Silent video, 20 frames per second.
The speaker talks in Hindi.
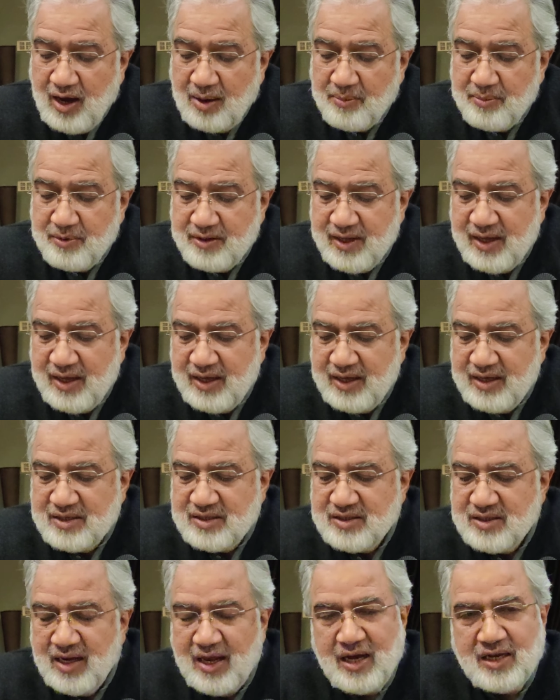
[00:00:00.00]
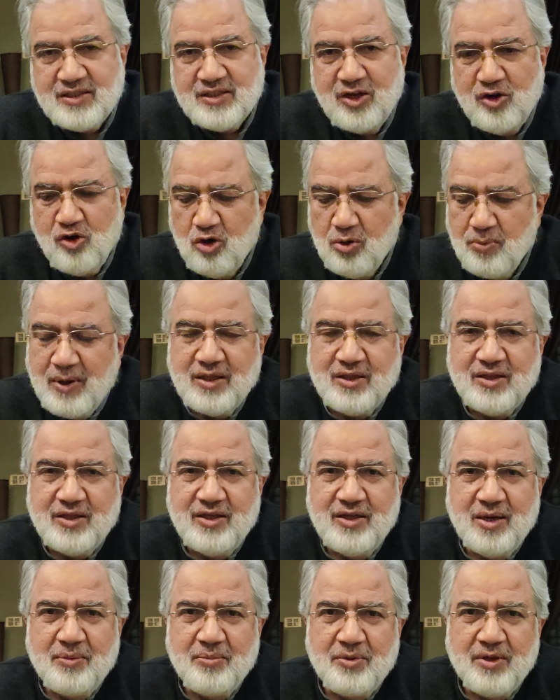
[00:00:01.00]
अब ये इस लिहाज से इन्होंने बात
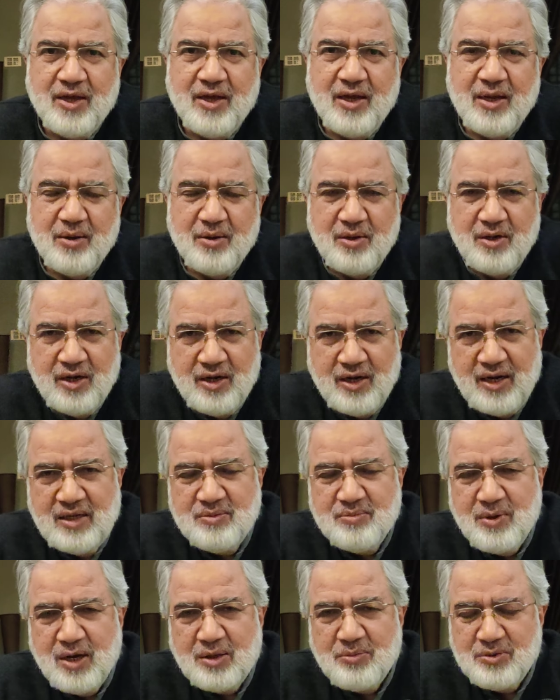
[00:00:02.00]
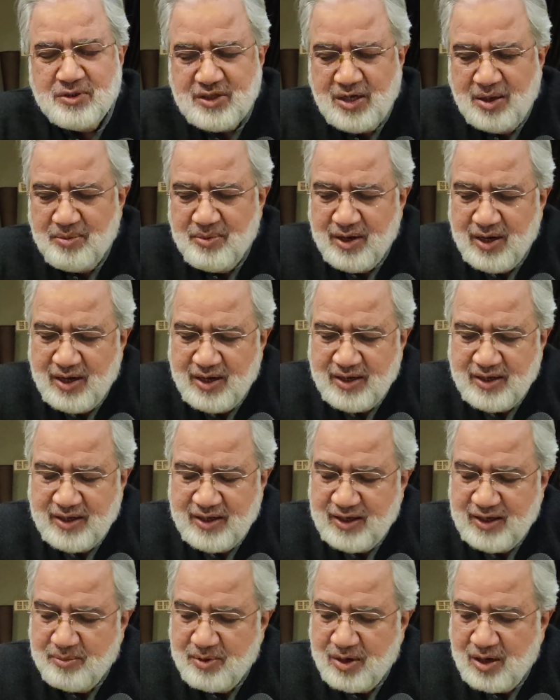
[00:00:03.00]
की अब ये डिटेल्स बाद में सामने
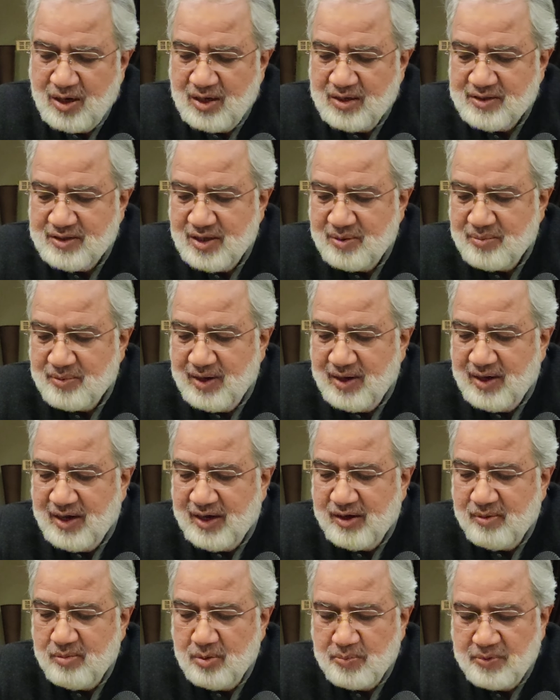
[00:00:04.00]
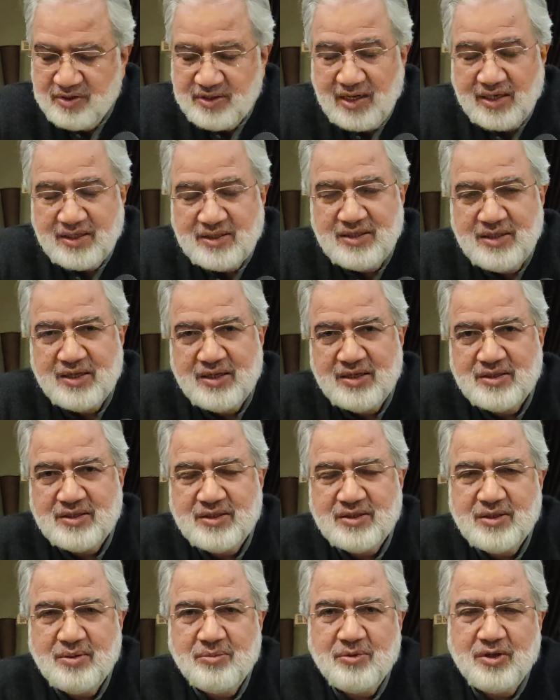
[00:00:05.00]
आएंगी कि इमरान खान साहब के लेटर में प्रिसाइसली किस
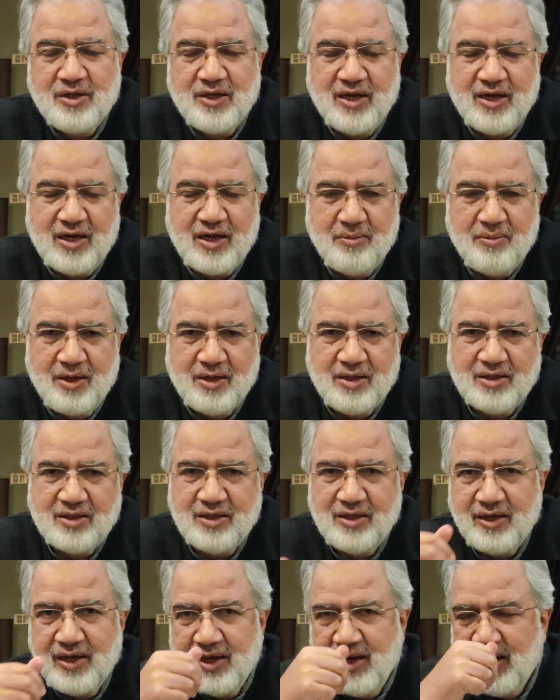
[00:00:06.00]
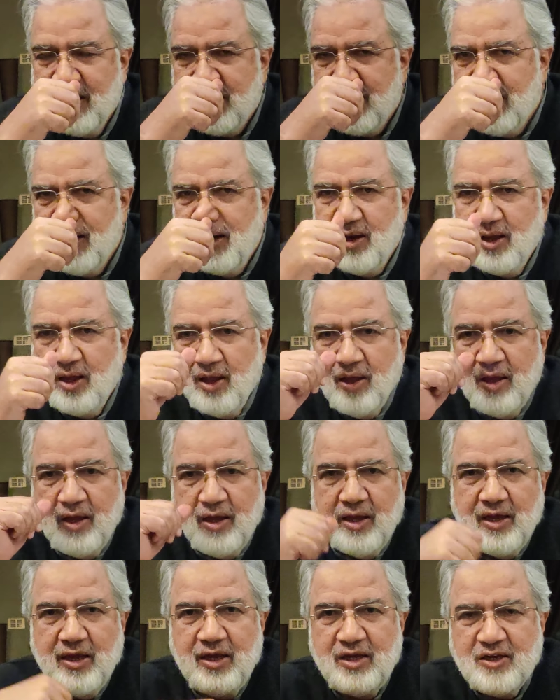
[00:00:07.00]
किस्म की क्या क्या बात की गई लेकिन
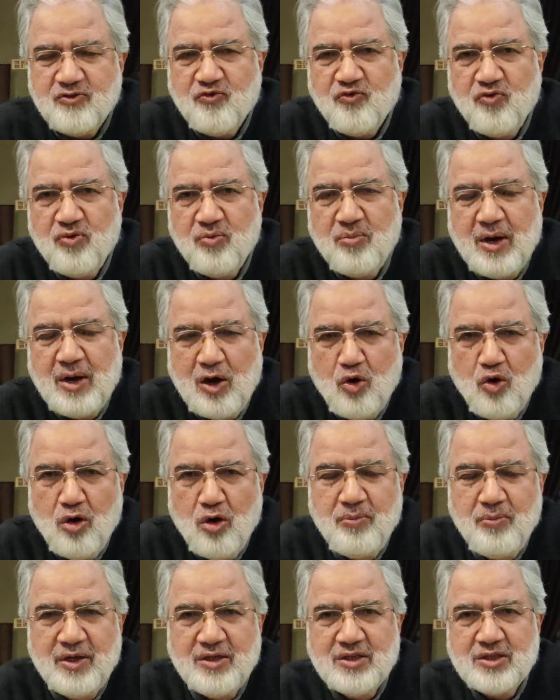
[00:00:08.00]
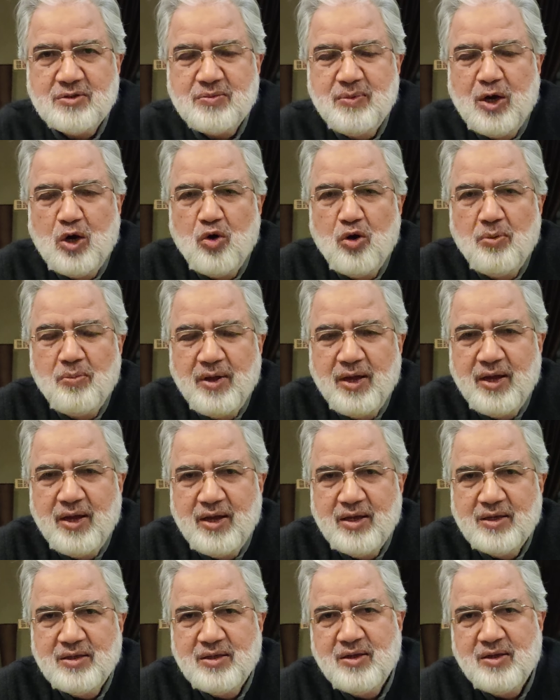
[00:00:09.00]
इस माहौल में जिस माहौल
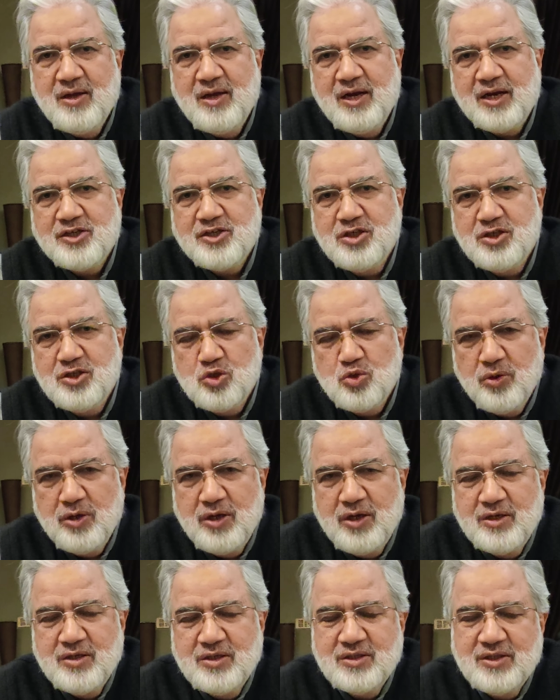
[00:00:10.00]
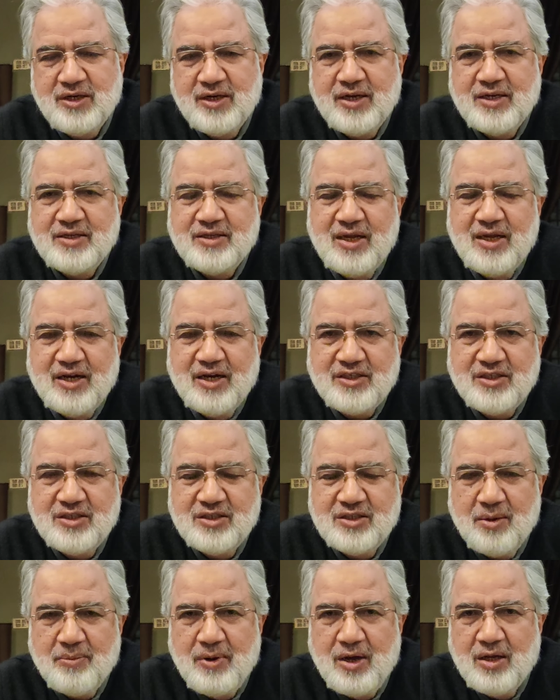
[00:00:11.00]
में इलेक्शन हुए जिस तरीके से इलेक्शन
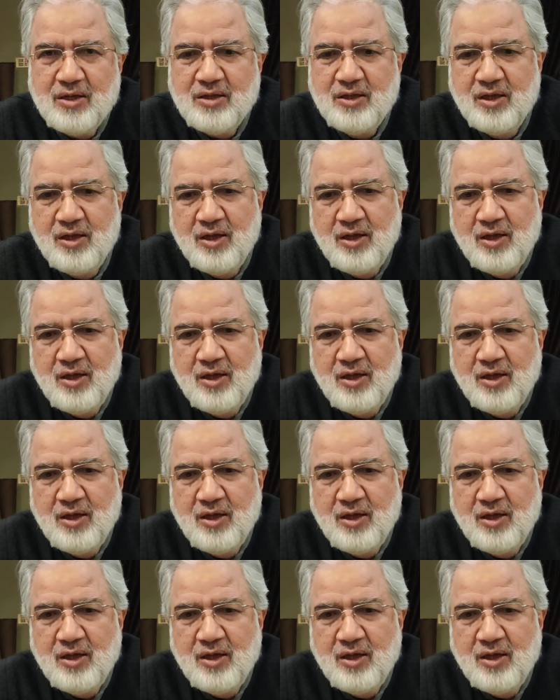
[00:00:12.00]
के बाद